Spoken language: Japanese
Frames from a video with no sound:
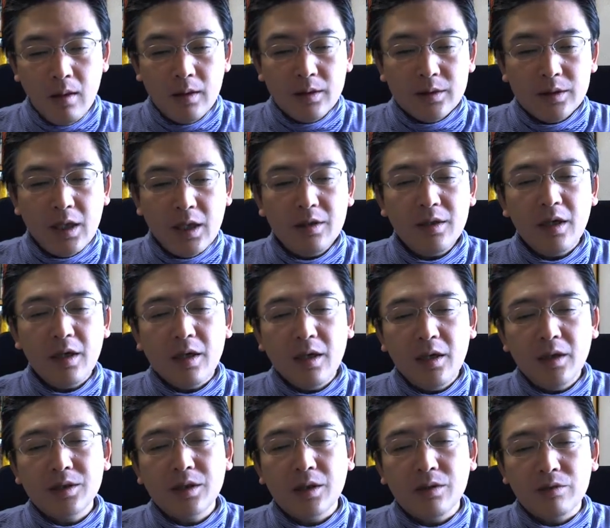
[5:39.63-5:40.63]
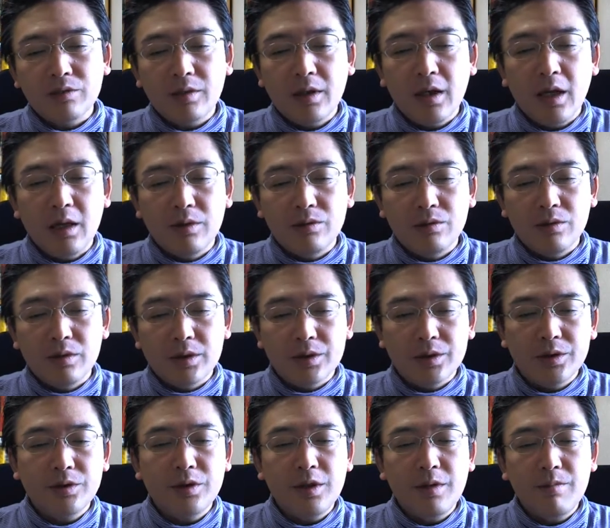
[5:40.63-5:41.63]
さて、弊社のクライアントで
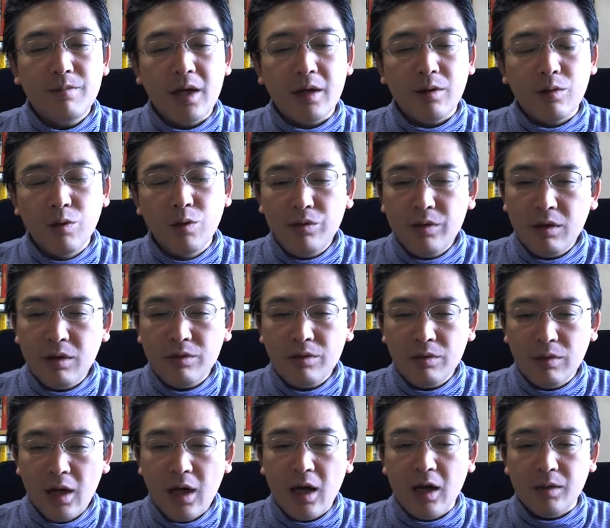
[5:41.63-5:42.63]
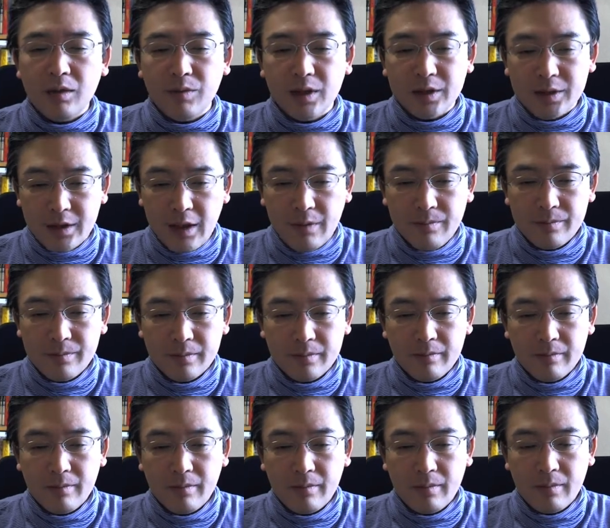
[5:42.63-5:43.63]
数年前こんなことがありました。
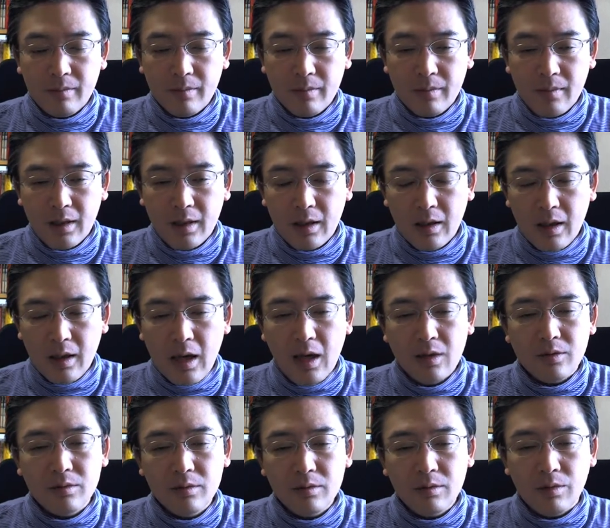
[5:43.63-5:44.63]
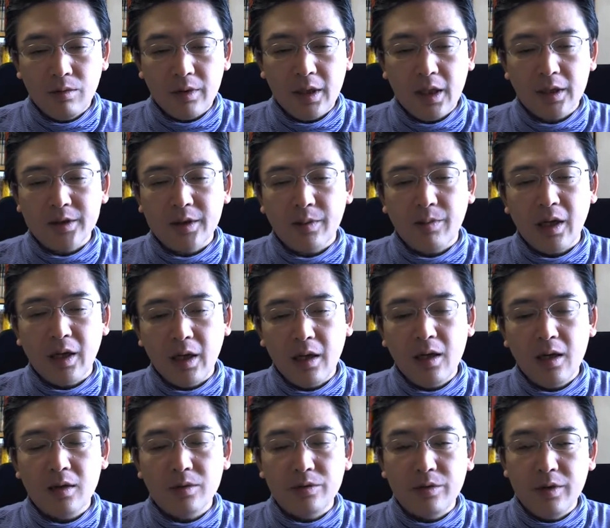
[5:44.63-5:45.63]
あるお客様か
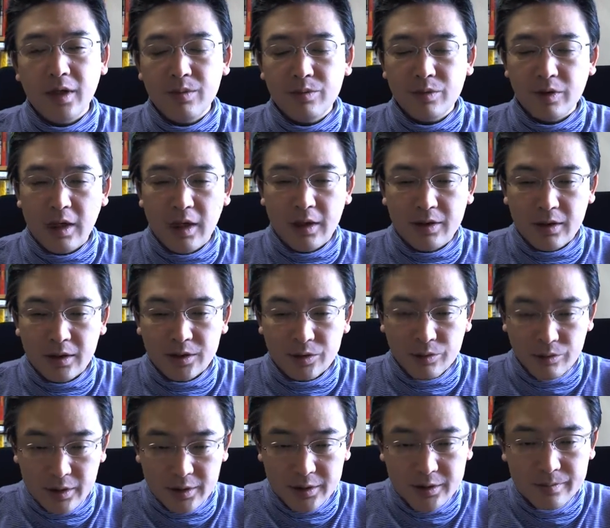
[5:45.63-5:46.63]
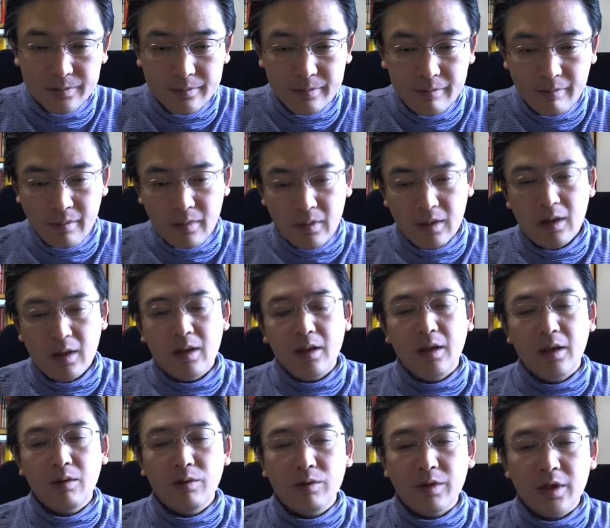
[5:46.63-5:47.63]
らクレームがあったそうです。
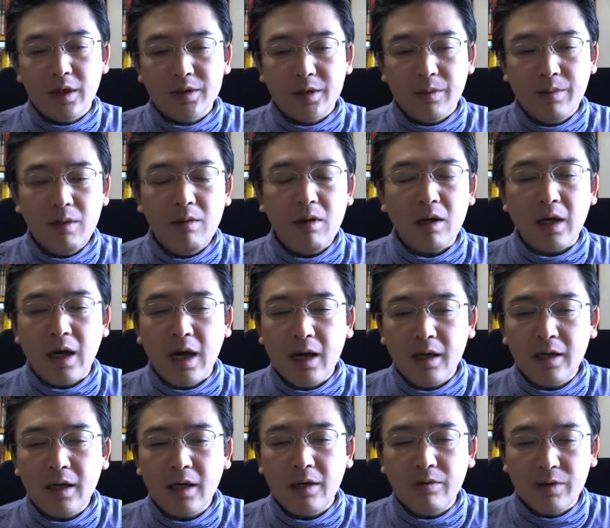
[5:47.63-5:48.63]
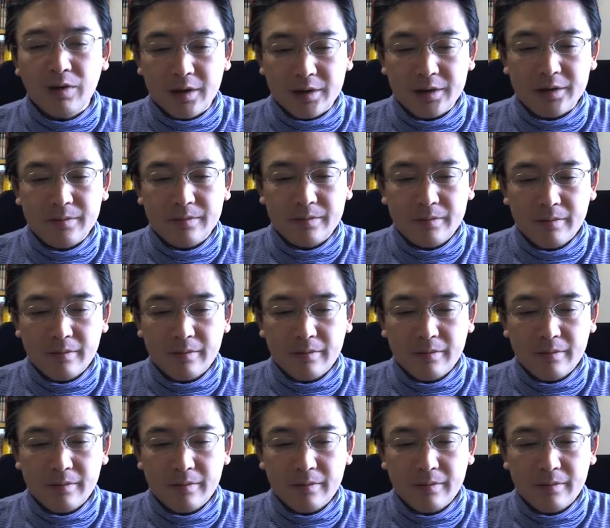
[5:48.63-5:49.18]
お客様はカンカンです。